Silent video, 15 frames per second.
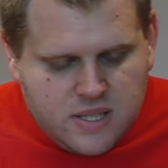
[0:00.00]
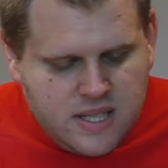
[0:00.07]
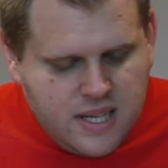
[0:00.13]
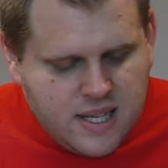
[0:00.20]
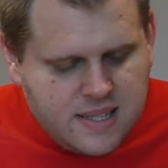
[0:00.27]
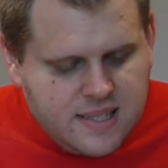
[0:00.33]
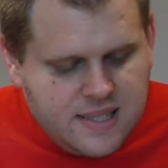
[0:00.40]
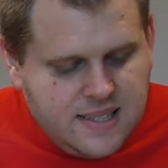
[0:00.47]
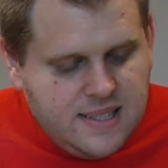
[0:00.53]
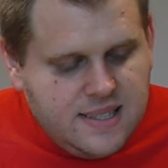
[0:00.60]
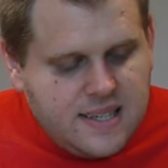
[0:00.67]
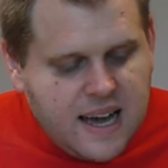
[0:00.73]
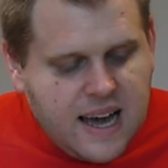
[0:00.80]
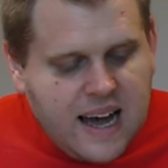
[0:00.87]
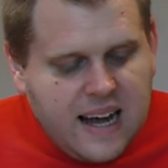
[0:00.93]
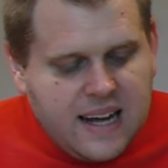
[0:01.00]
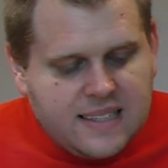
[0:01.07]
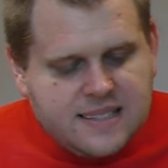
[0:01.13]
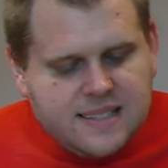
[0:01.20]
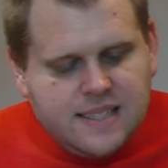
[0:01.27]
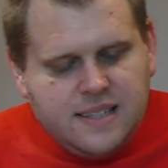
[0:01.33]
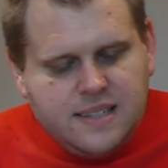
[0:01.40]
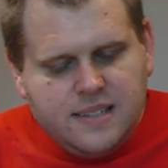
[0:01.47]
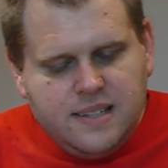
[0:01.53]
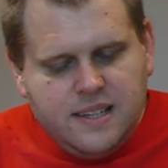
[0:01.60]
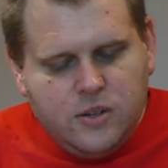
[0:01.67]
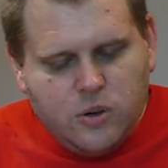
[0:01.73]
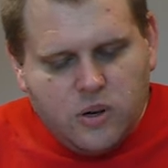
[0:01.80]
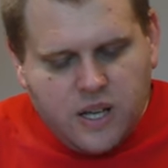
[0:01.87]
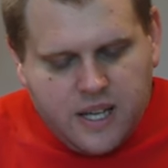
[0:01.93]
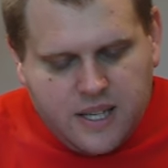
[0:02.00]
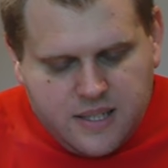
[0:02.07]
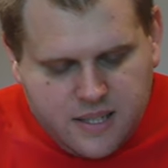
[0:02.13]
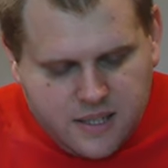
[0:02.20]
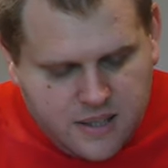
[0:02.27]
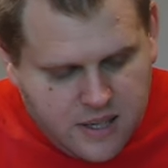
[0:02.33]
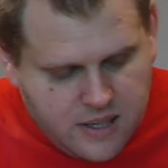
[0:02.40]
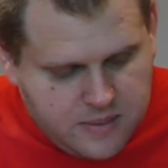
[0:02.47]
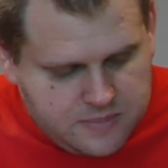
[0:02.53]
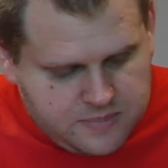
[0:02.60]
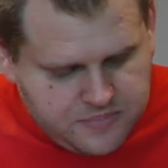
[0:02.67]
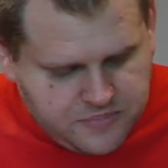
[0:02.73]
Thiazidartige Diuretika.